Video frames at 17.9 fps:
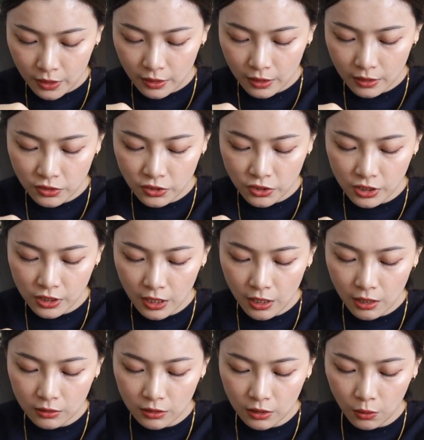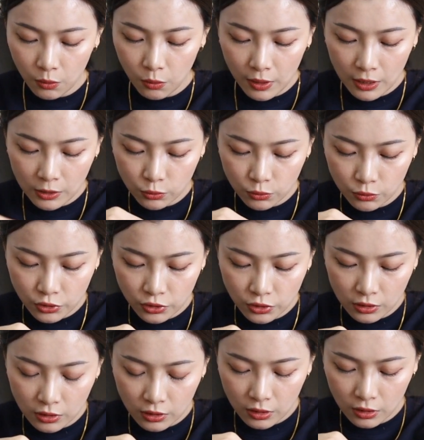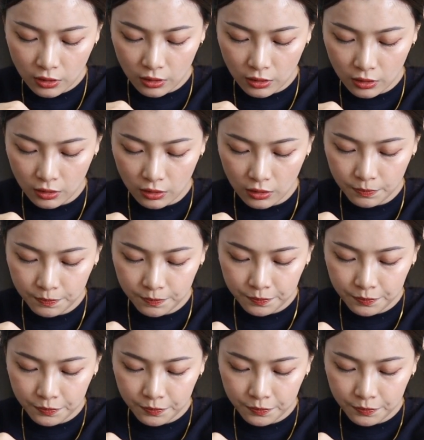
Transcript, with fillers: 那七号的话就是一个。